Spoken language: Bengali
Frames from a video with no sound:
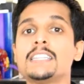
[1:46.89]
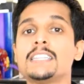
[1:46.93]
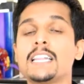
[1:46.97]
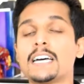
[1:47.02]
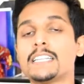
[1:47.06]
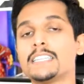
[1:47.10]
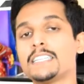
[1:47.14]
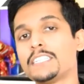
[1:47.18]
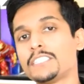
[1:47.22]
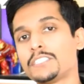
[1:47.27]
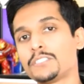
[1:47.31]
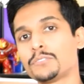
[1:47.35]

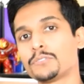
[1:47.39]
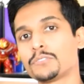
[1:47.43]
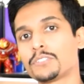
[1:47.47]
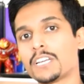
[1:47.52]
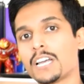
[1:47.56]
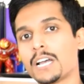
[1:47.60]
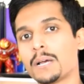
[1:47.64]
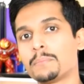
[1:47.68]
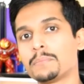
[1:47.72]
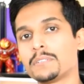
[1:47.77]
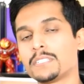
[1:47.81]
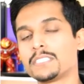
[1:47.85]
তাদের
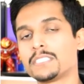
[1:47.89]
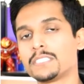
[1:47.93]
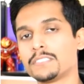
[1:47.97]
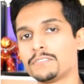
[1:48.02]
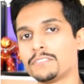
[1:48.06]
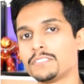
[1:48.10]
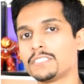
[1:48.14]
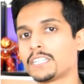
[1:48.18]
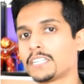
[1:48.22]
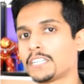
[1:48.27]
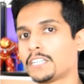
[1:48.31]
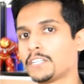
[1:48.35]
চোখে আমার
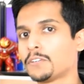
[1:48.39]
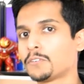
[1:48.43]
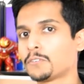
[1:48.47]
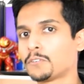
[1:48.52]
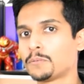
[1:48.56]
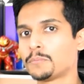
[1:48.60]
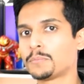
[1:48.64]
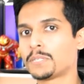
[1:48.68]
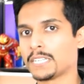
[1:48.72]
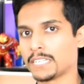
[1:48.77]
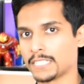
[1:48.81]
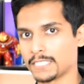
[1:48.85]
সিভিটা
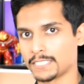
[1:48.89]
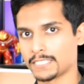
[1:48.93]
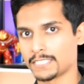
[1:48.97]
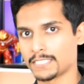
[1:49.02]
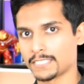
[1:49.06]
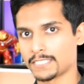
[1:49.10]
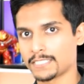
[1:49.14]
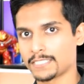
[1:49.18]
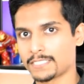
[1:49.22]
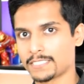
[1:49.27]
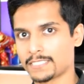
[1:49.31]
কীরকম ঠেকছে